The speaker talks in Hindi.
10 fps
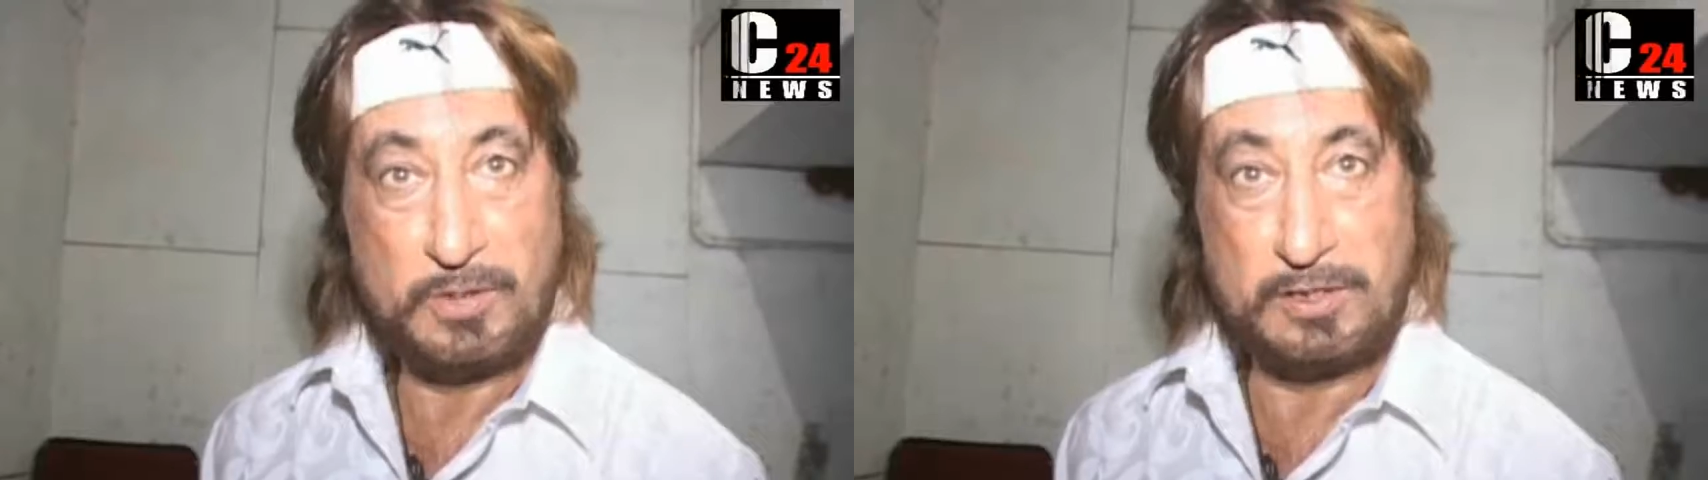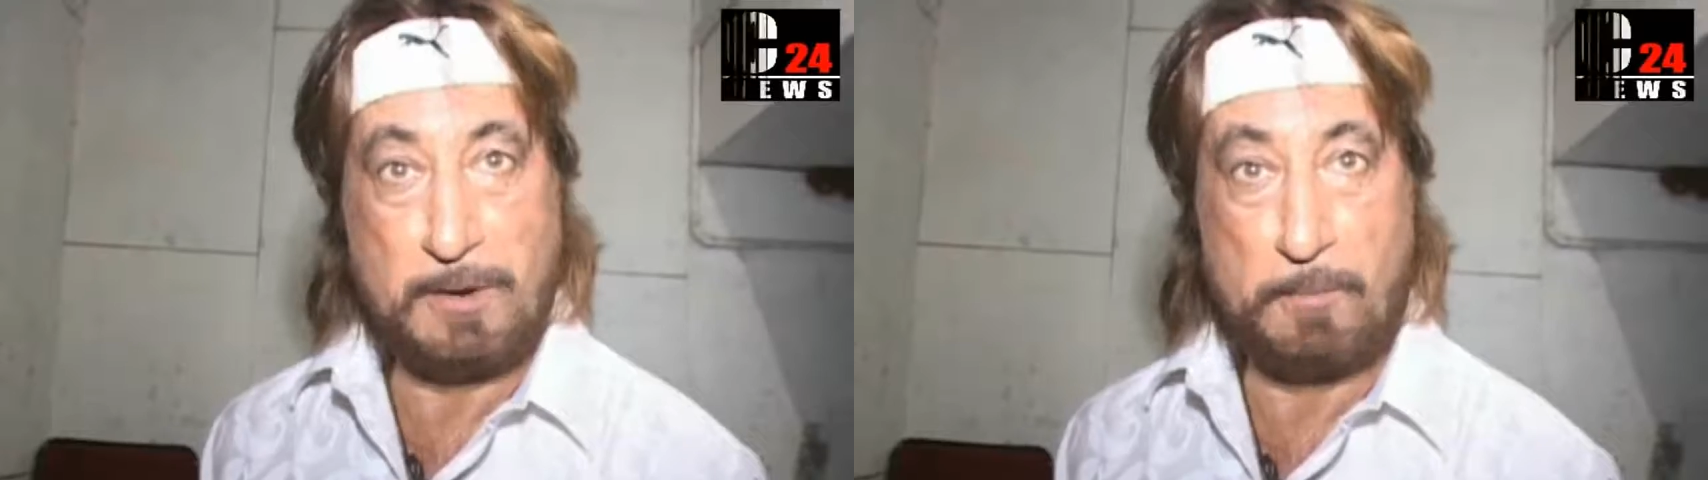
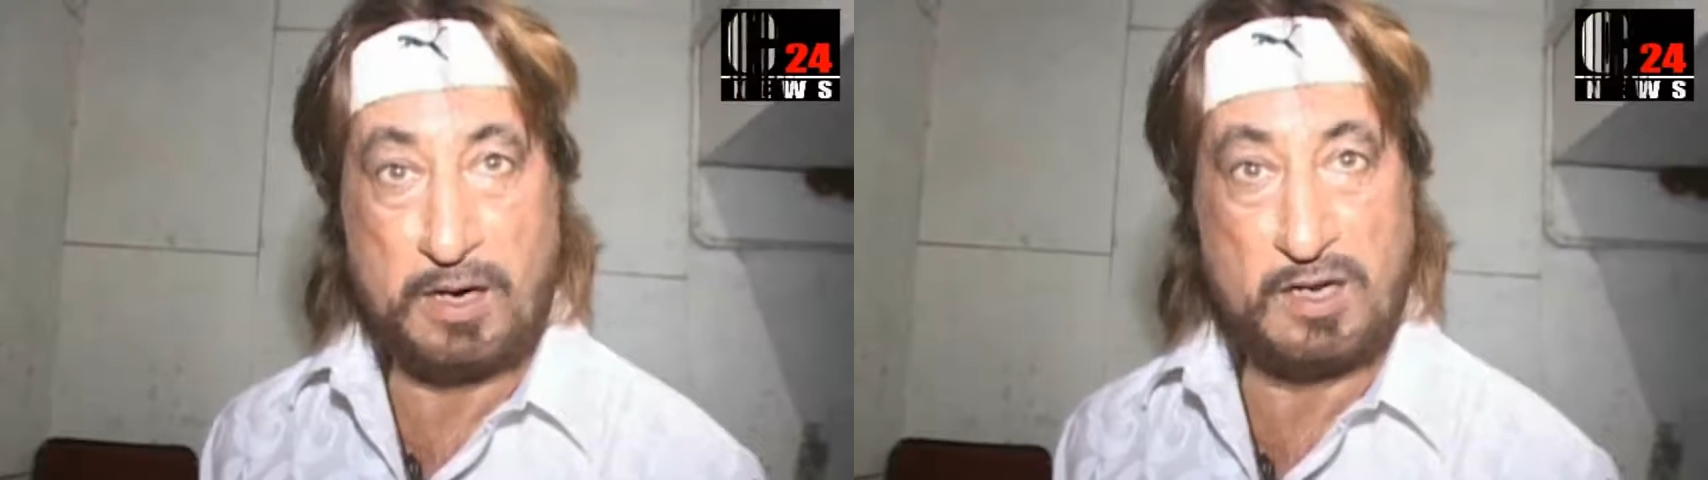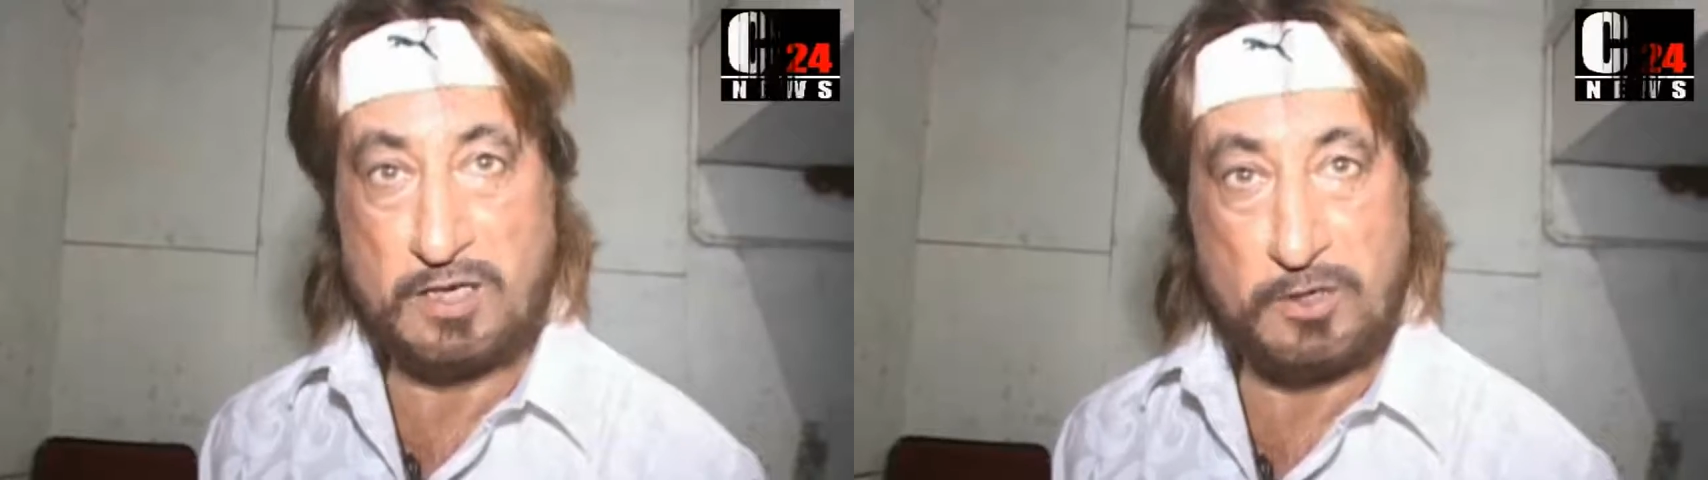इसलिए
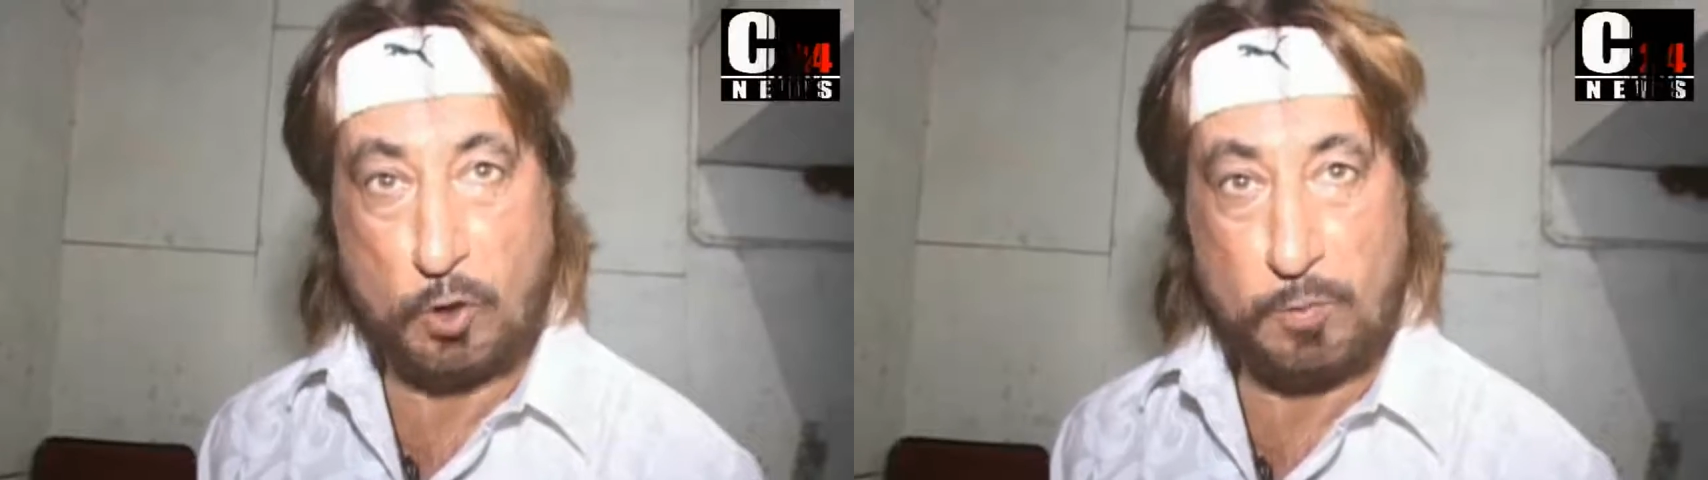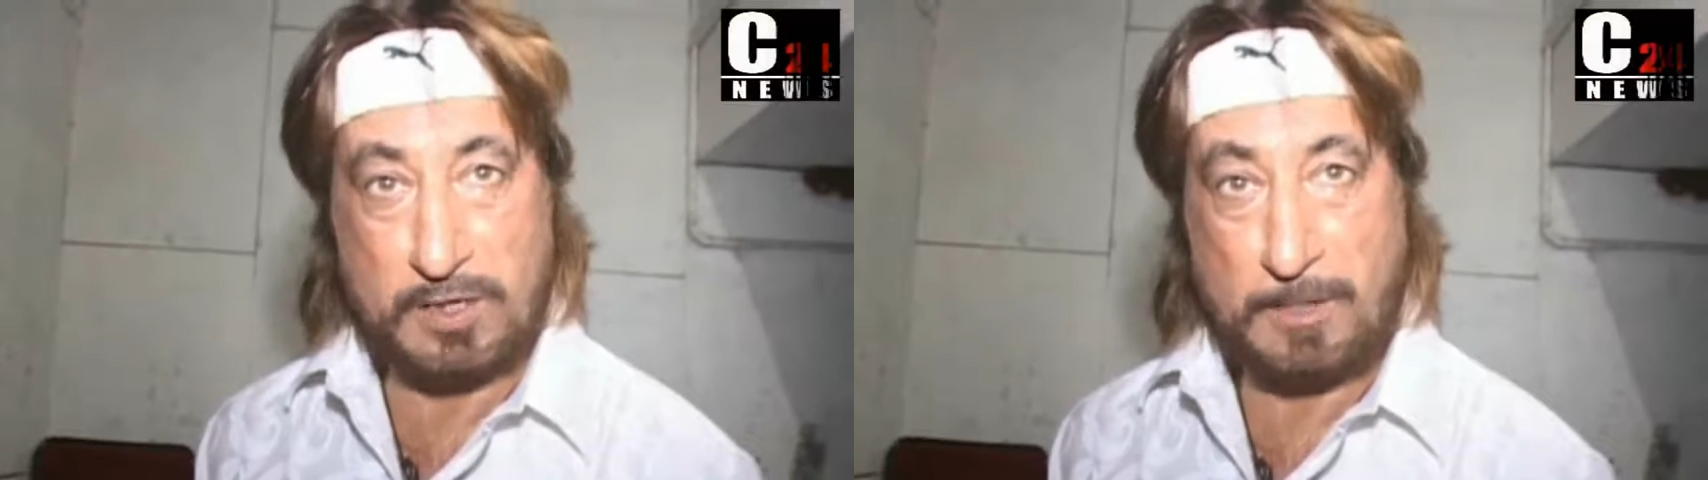मरने से
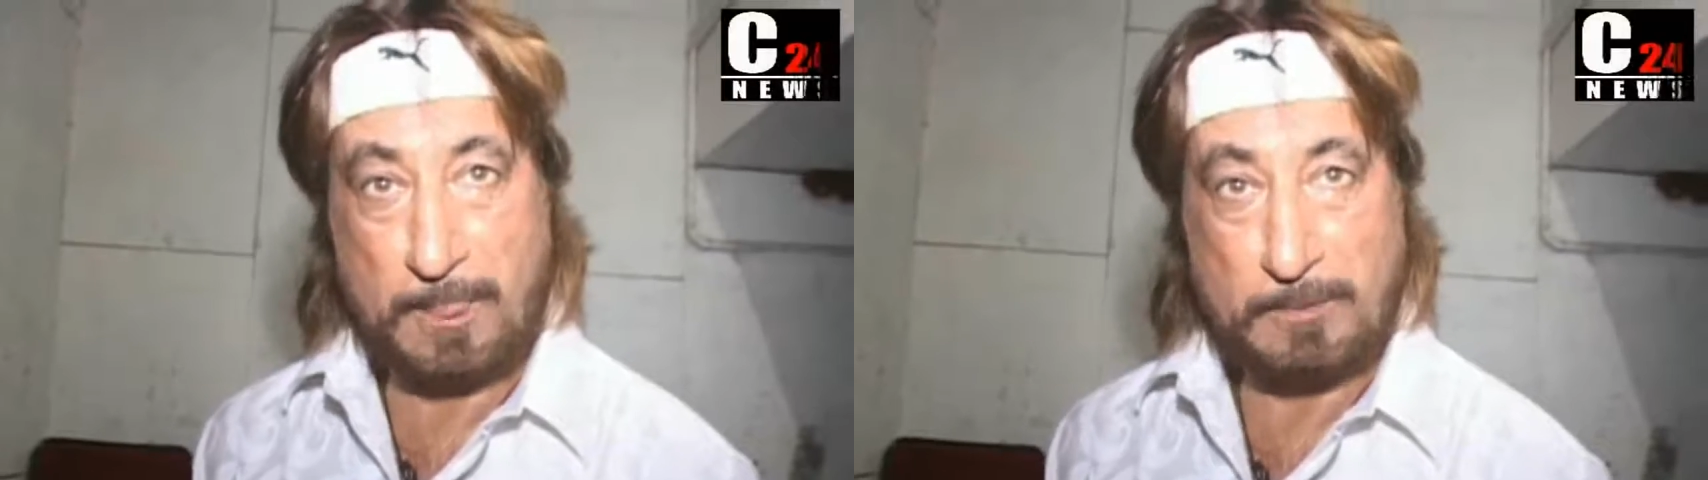डरो मत